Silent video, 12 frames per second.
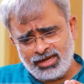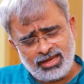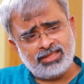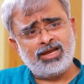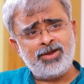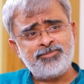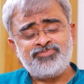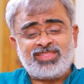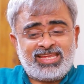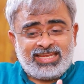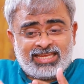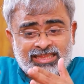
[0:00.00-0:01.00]
లేదా
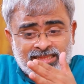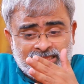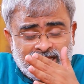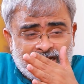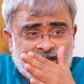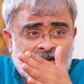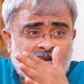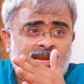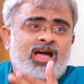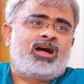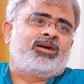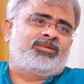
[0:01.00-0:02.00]

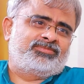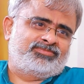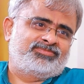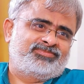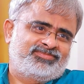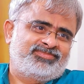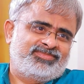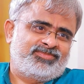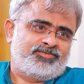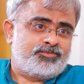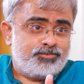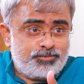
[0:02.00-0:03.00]
ఇంతకన్నా
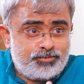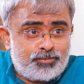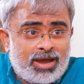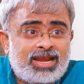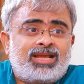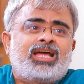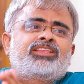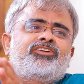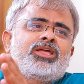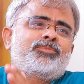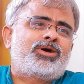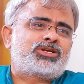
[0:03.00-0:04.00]
మనకు
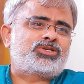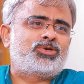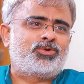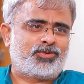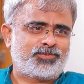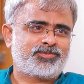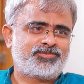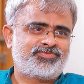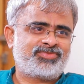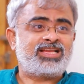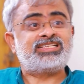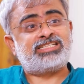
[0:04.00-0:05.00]
అర్థమయ్యే భాషలో
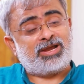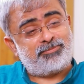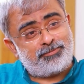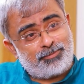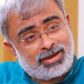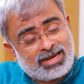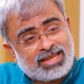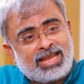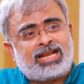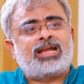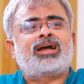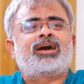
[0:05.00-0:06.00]

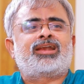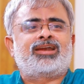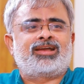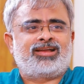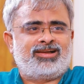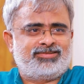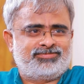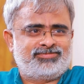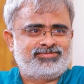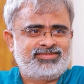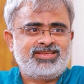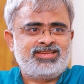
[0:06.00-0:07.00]
చెప్పలేక కారణంగా
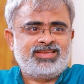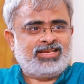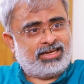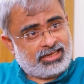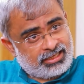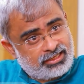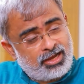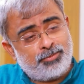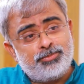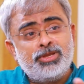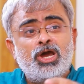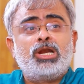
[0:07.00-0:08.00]
లేదా
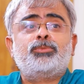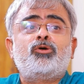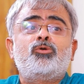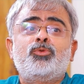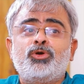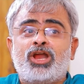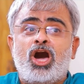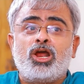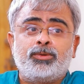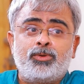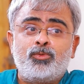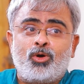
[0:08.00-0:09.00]
మీ అనుభవము నా
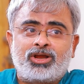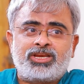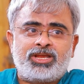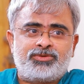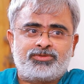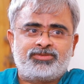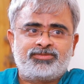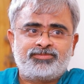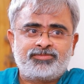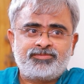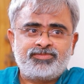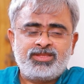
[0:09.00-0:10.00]
అనుభవం ఒకటే ఉంటుంది
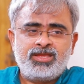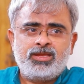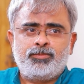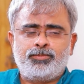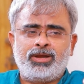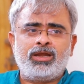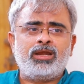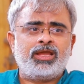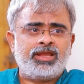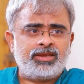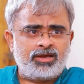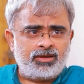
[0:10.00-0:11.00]

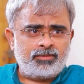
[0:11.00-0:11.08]
పెళ్ళైన